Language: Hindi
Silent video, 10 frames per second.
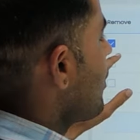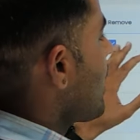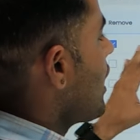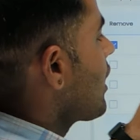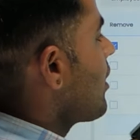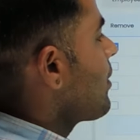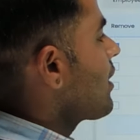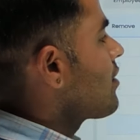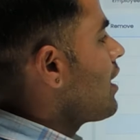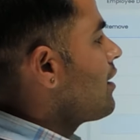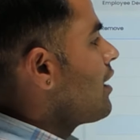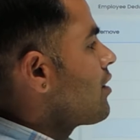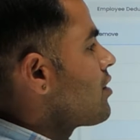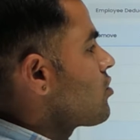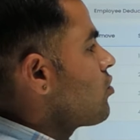जिनका इनकम टैक्स सात
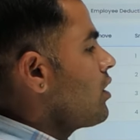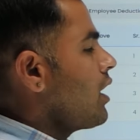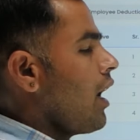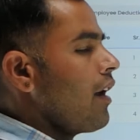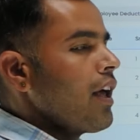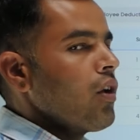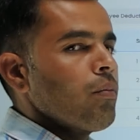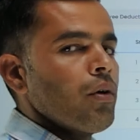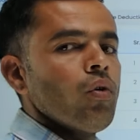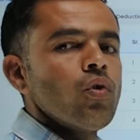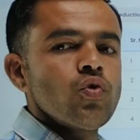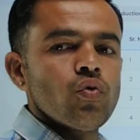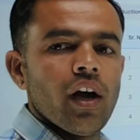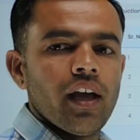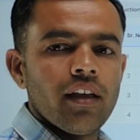हजार छह सौ की जगह हजार रुपए हो
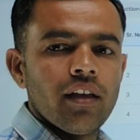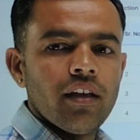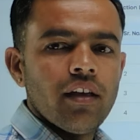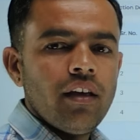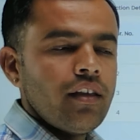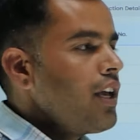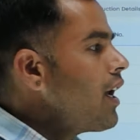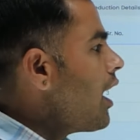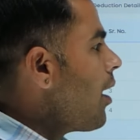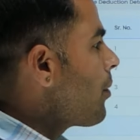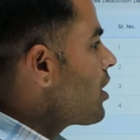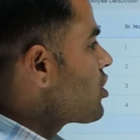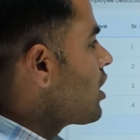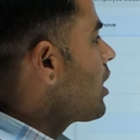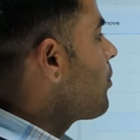चुका है ये है
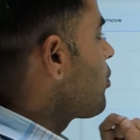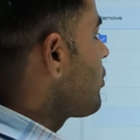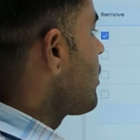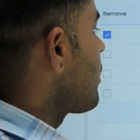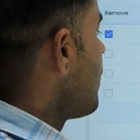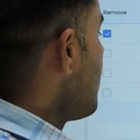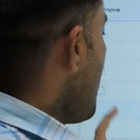अपडेशन की प्रोसेस